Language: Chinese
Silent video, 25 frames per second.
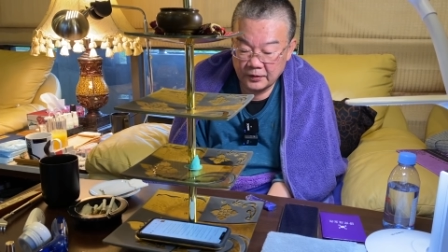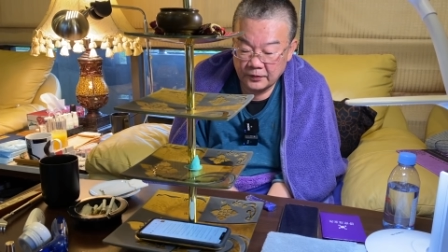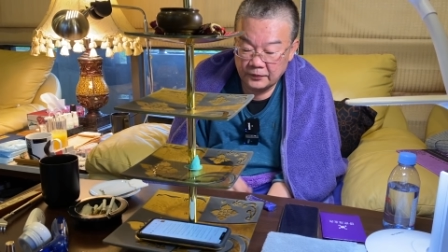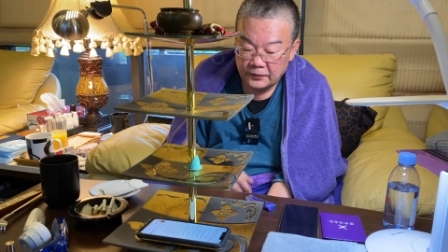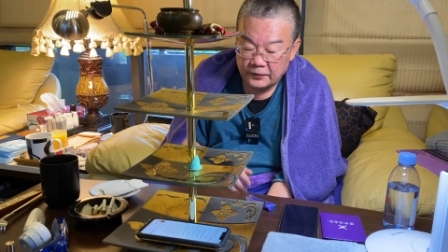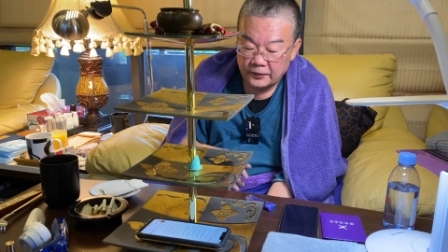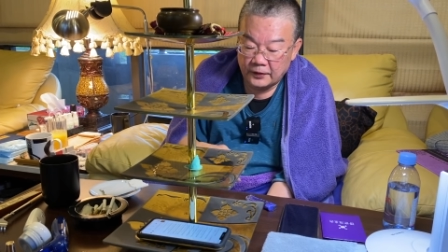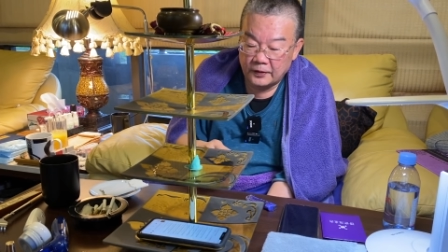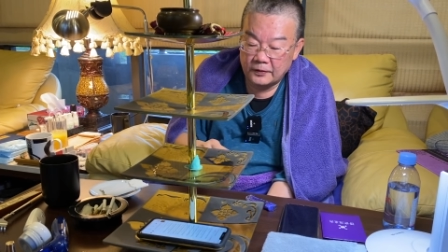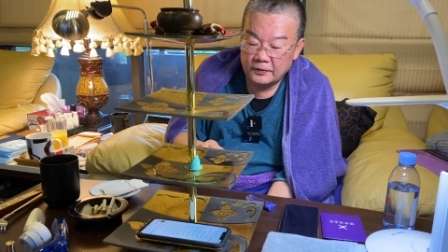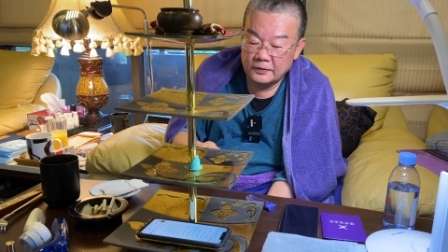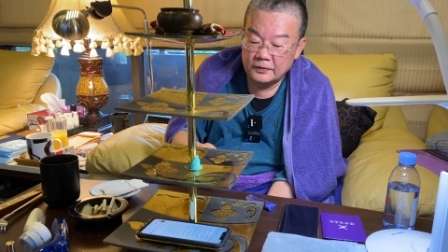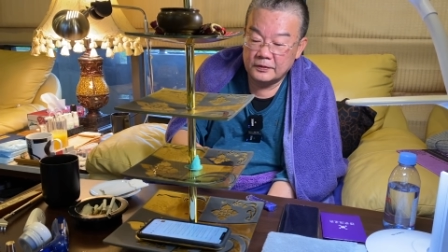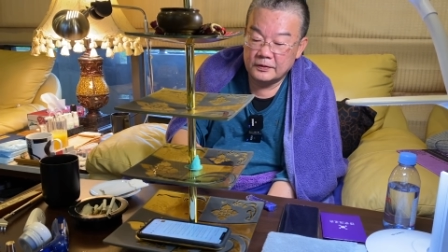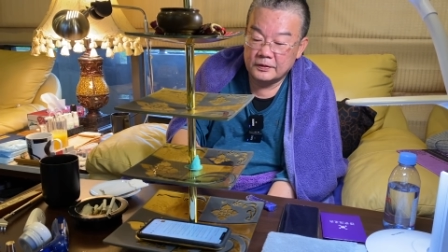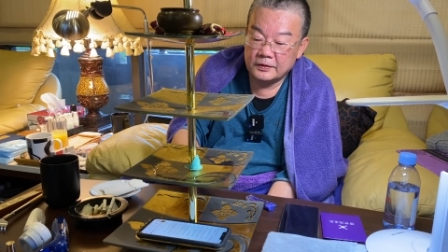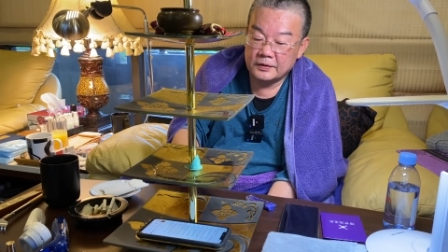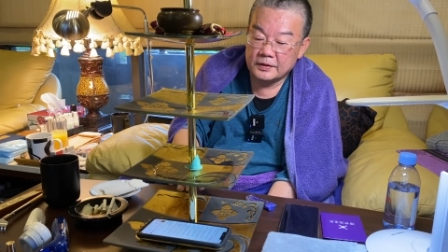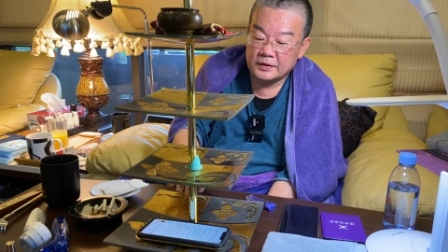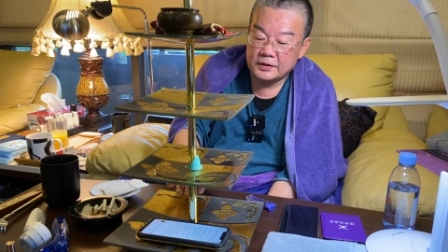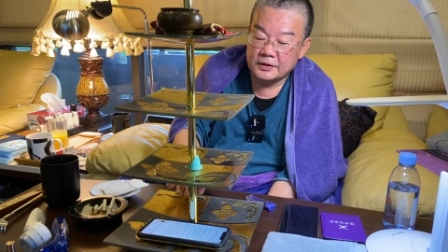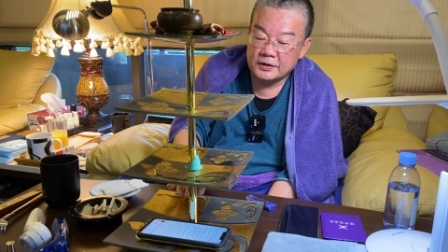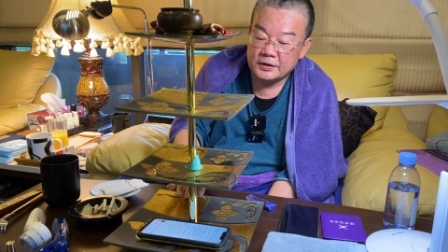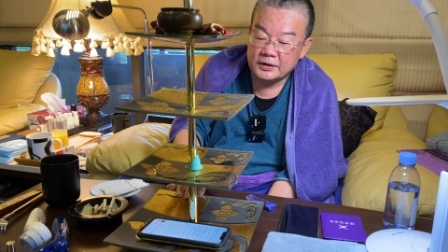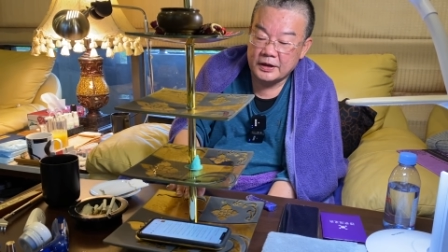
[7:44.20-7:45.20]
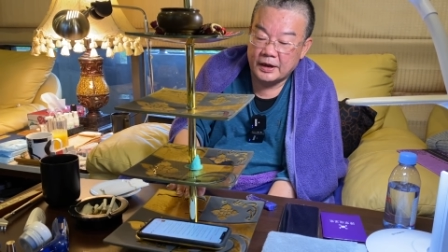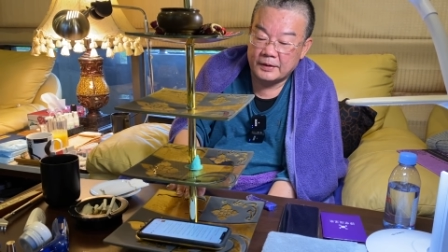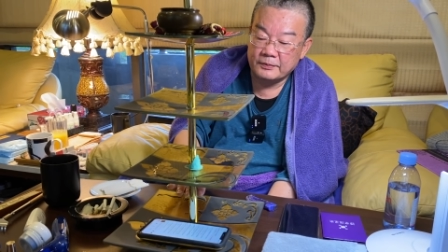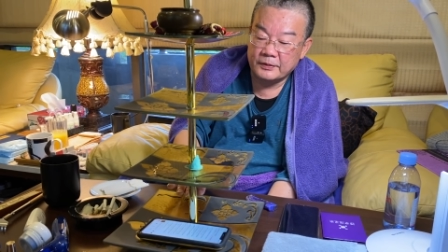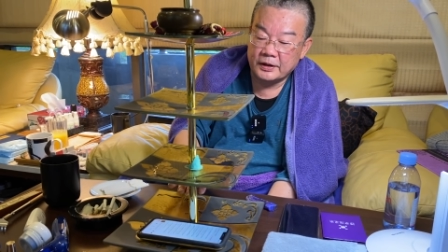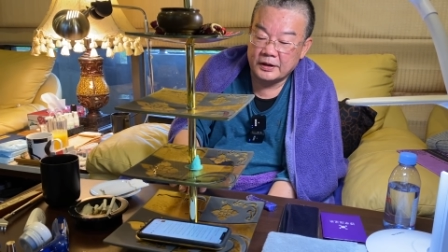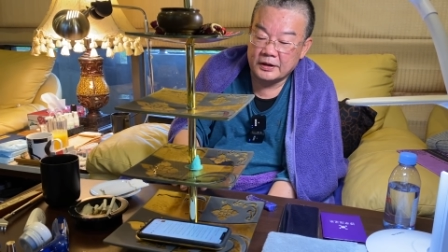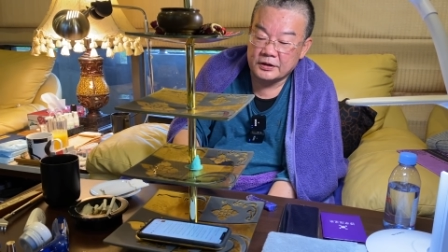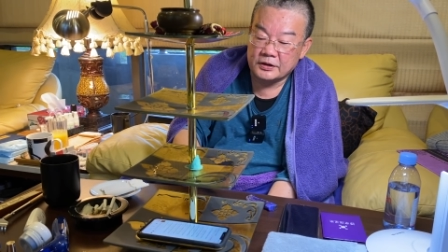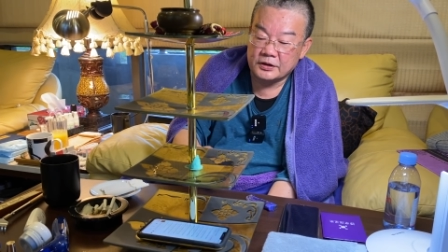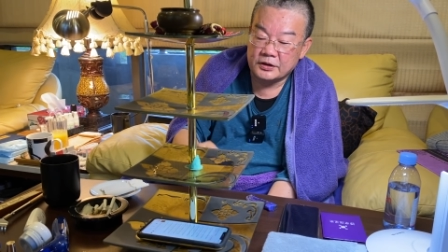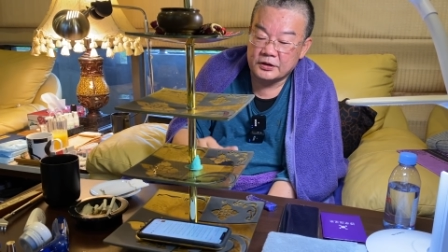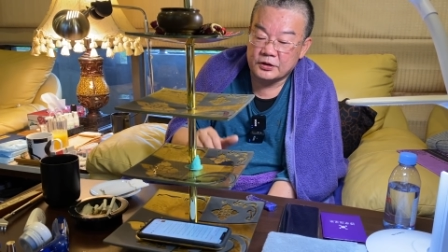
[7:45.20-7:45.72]
风上
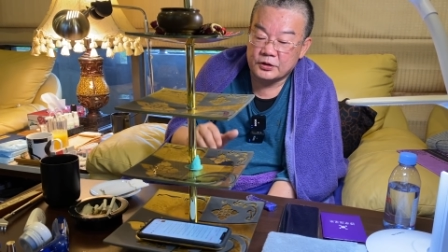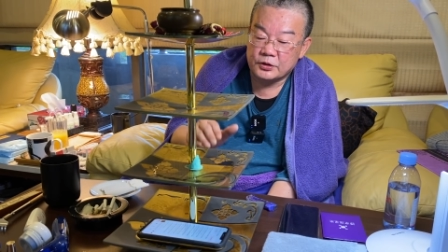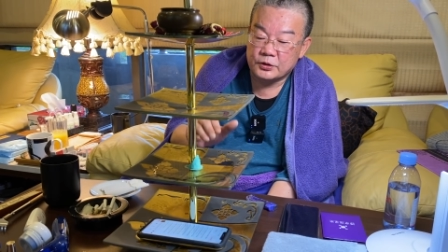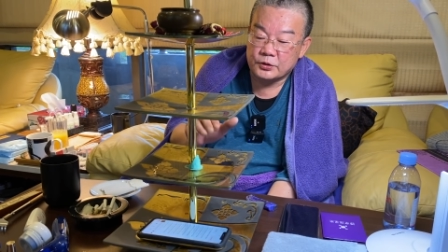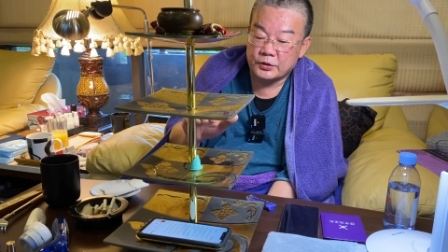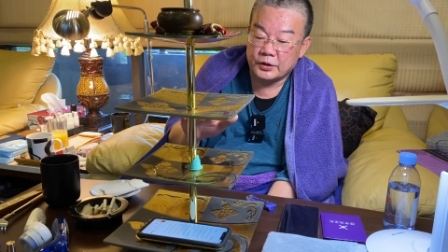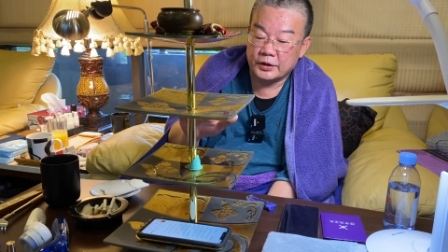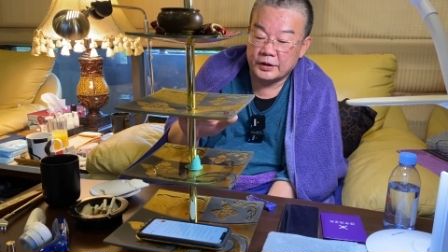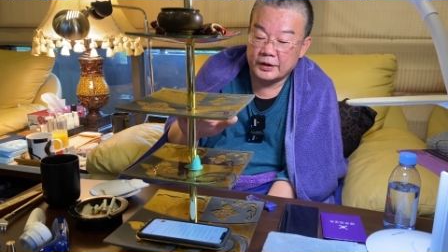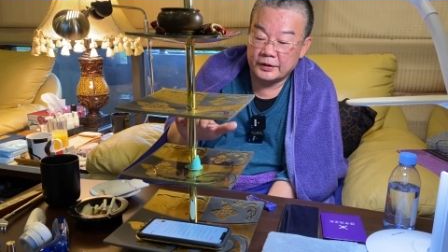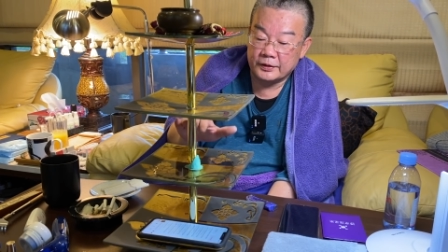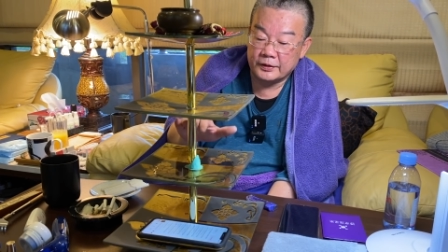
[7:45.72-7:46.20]
面是水，